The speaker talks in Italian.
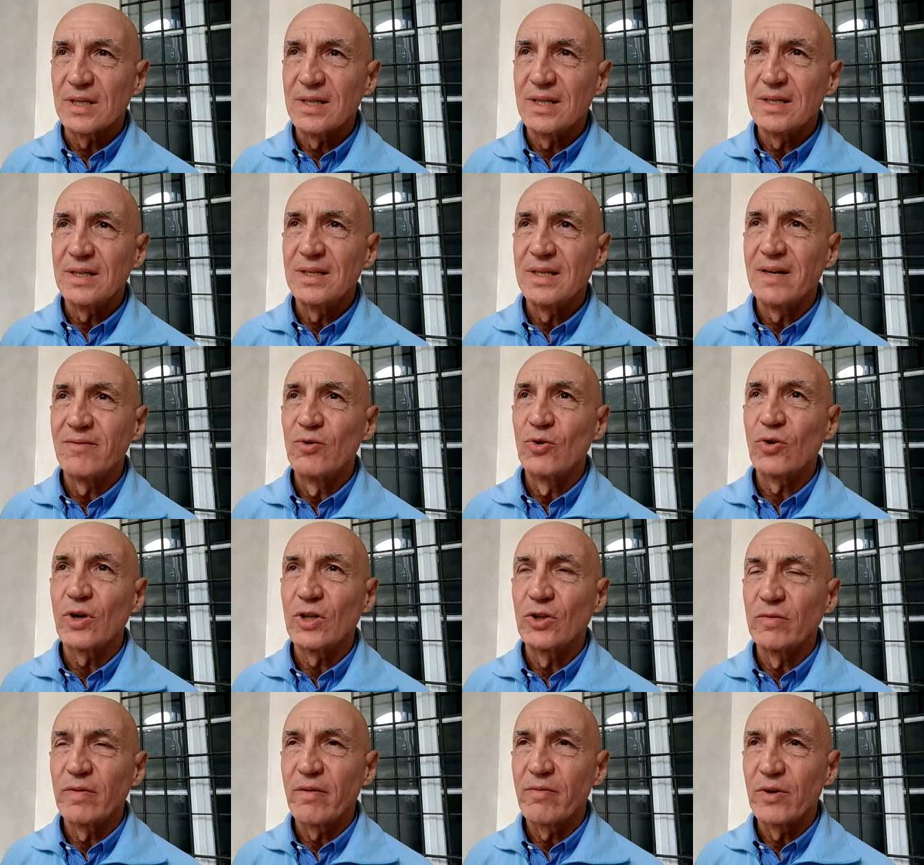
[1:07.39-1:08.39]
i lavori
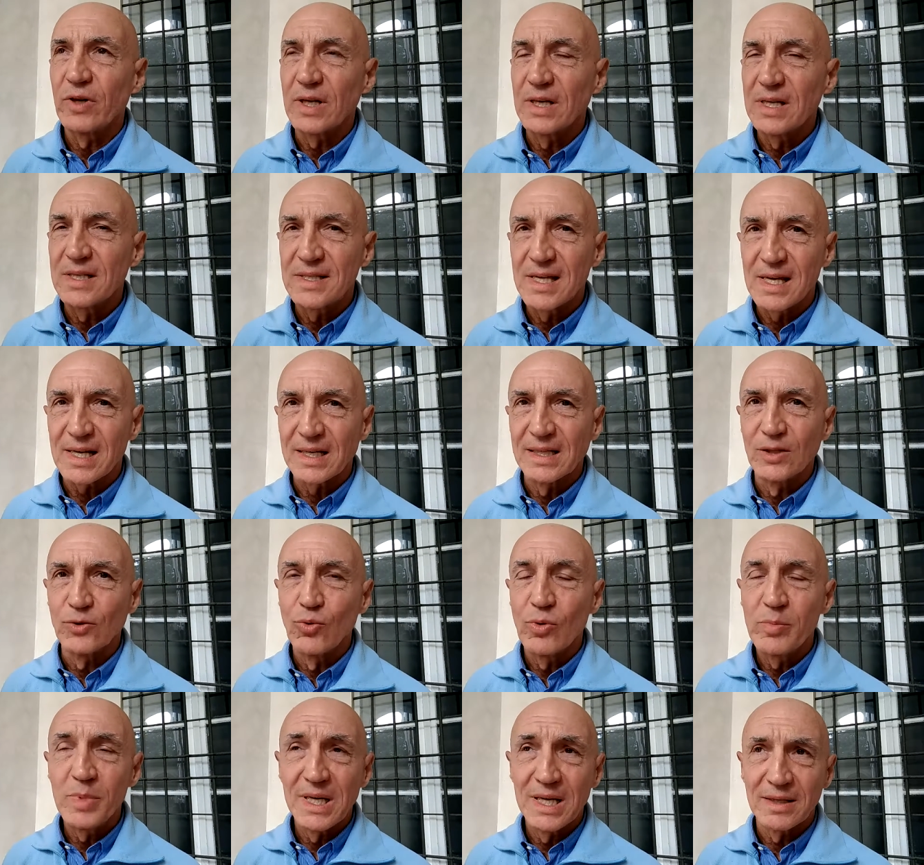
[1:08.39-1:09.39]
dovevano iniziare nel
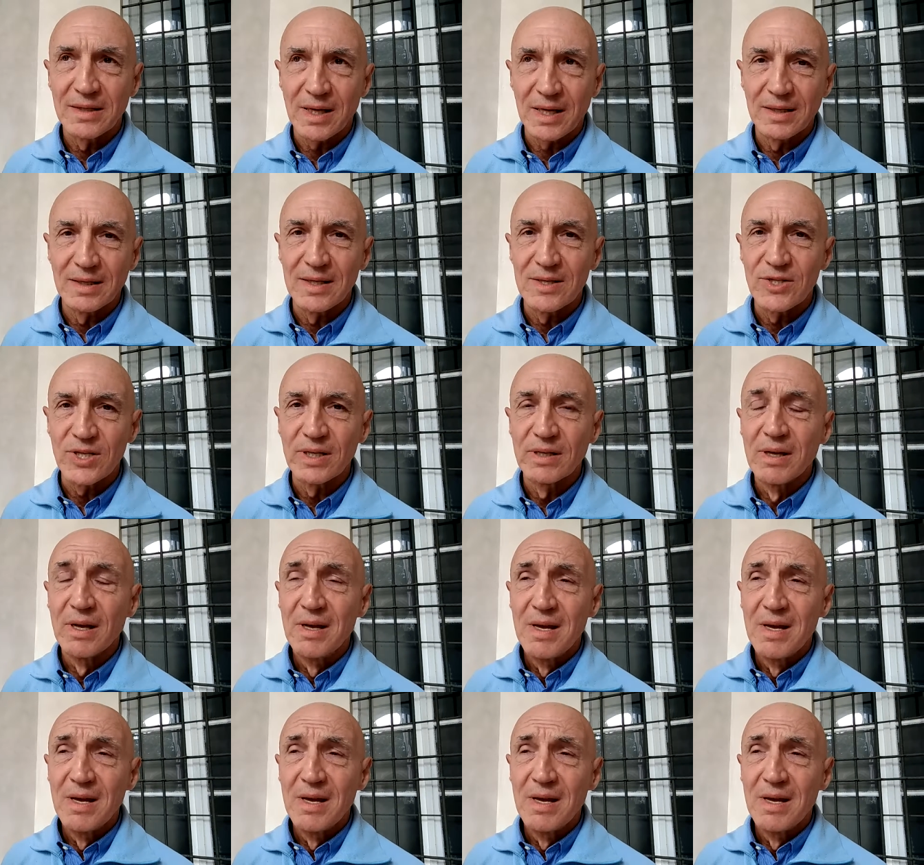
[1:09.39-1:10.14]
2013